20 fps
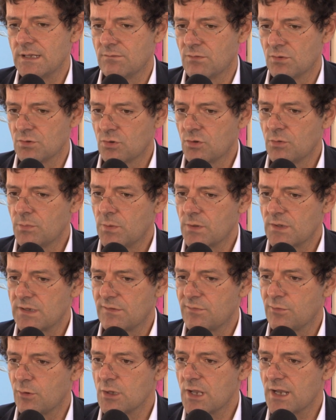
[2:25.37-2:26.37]
il voto col
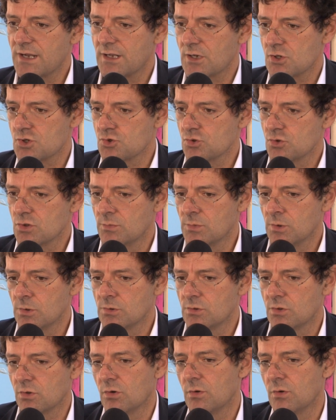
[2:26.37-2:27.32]
portafoglio è cresciuto molto